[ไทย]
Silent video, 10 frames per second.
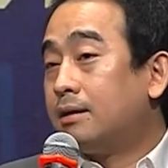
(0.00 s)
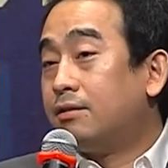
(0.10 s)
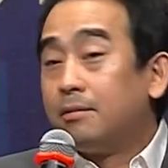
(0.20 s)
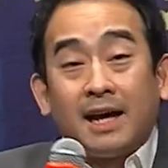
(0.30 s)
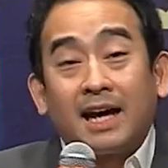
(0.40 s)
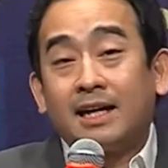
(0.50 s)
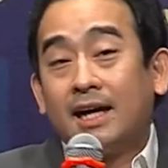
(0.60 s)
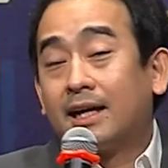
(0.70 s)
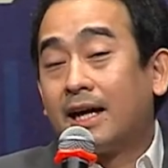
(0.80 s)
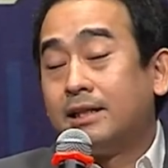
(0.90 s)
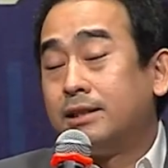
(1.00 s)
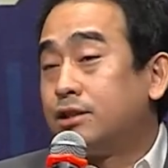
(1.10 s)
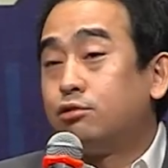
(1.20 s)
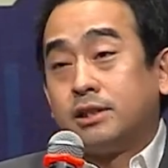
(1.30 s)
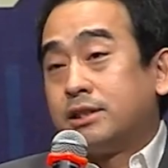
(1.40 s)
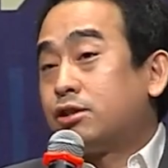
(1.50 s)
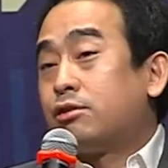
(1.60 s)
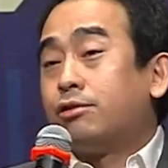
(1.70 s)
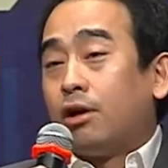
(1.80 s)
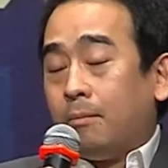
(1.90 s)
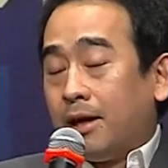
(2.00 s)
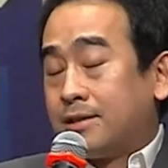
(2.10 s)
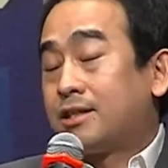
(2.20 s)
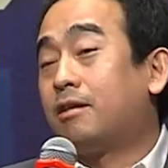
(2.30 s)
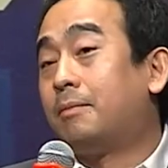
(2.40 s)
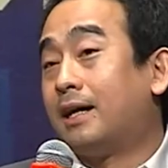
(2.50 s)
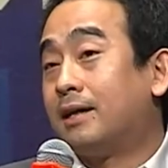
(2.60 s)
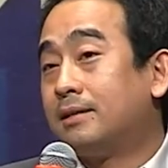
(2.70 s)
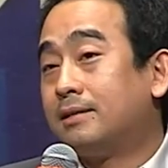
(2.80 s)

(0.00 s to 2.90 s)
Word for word: หรือแม้กระทั่งการดึงดูด Digital Nomads เข้ามา